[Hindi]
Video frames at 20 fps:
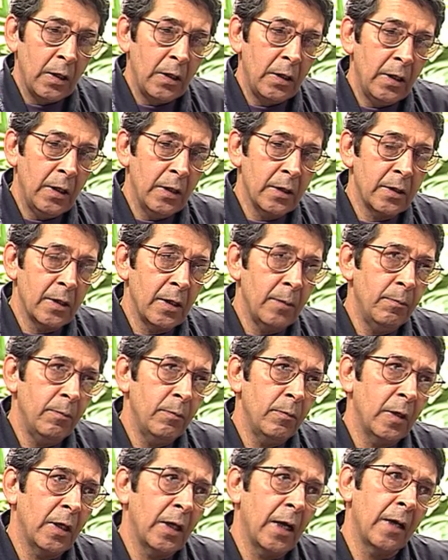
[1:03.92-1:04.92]
ये सब
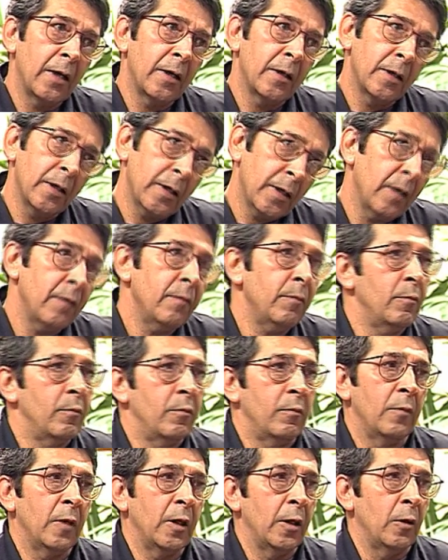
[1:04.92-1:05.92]
कनाडा के
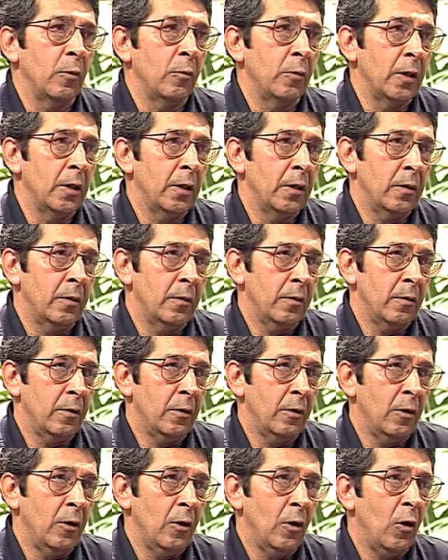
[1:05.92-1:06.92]
बने हुए हैं
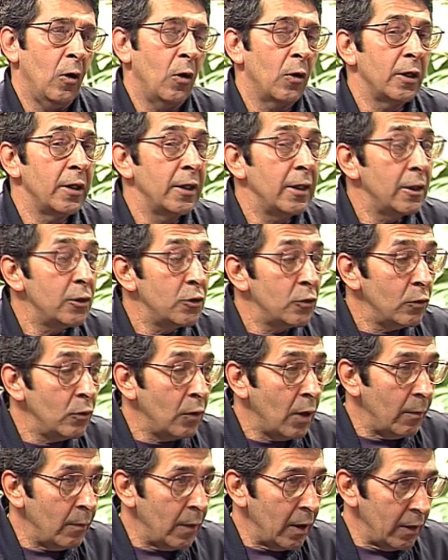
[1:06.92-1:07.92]
और ये जो
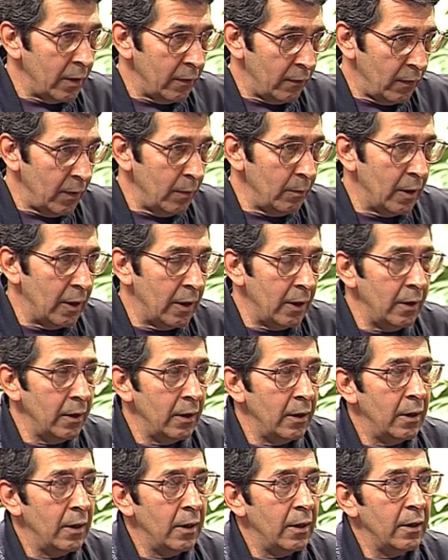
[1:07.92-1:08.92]
हमारी फिल्म है
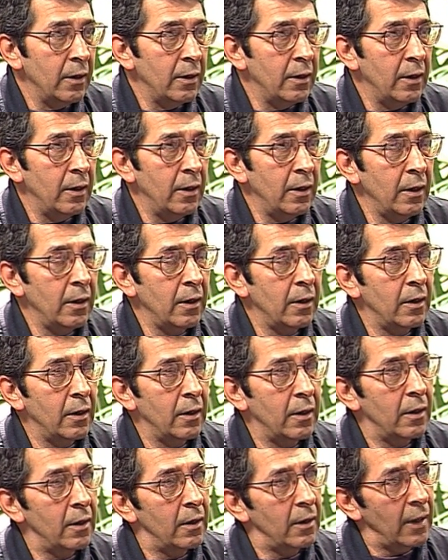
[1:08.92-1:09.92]
हम्म। ये
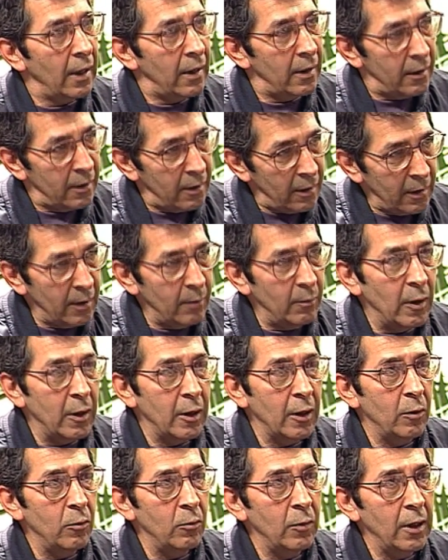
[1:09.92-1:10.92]
कनाडा की
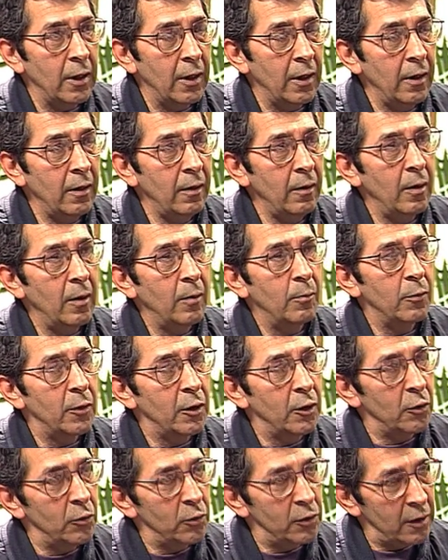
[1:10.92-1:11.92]
बनी हुई है
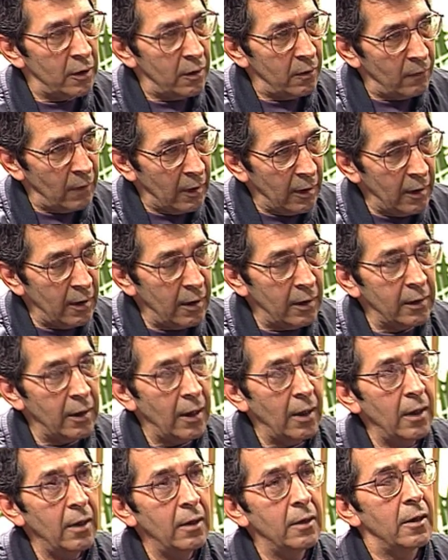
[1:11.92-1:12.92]
प्रोड्यूसर वहीं का
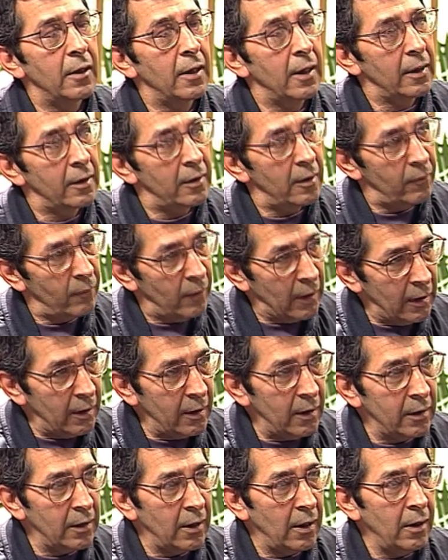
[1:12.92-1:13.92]
था डायरेक्टर वहीं
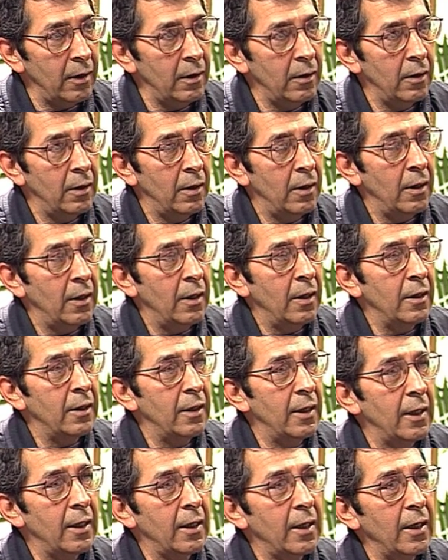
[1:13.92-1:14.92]
का था
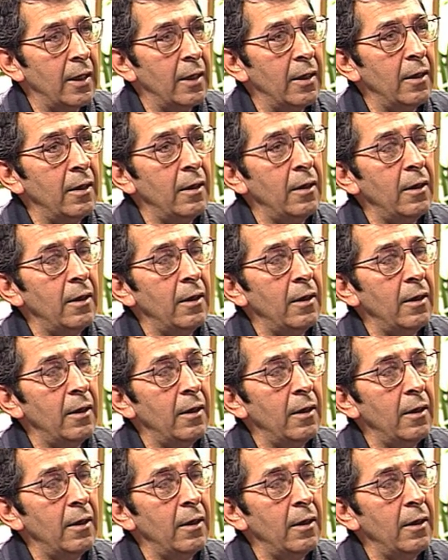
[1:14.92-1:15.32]
लेकिन